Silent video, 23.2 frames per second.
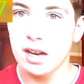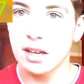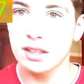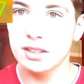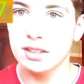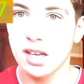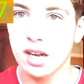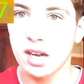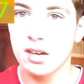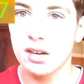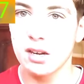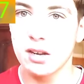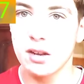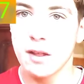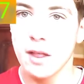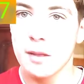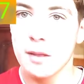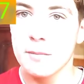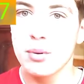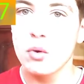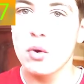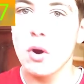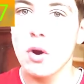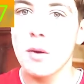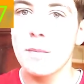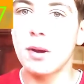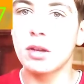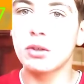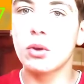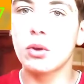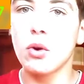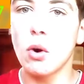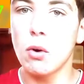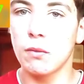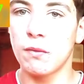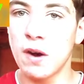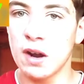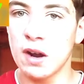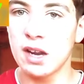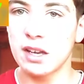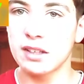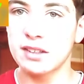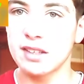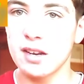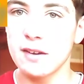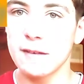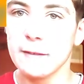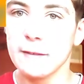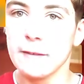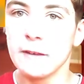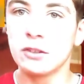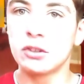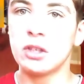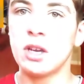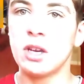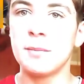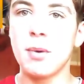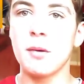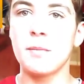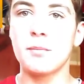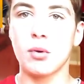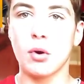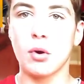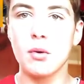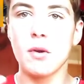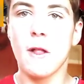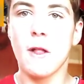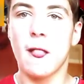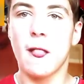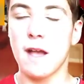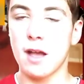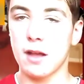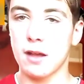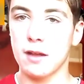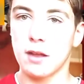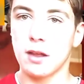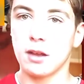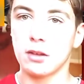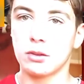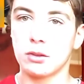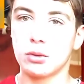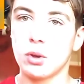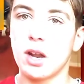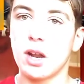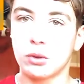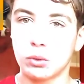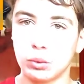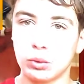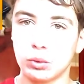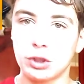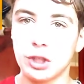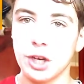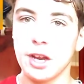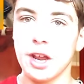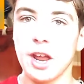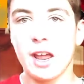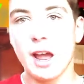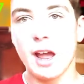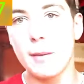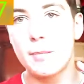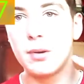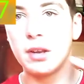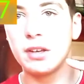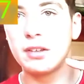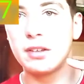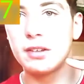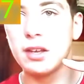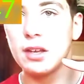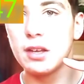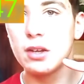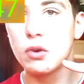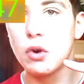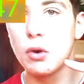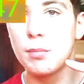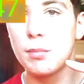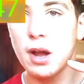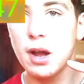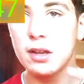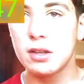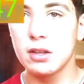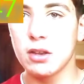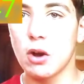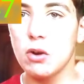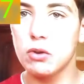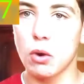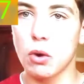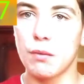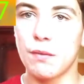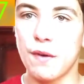à la salle. Pourquoi Parce que quand on va à la salle, ce n'est pas pour hein, se la toucher et appeler ses copains. Non,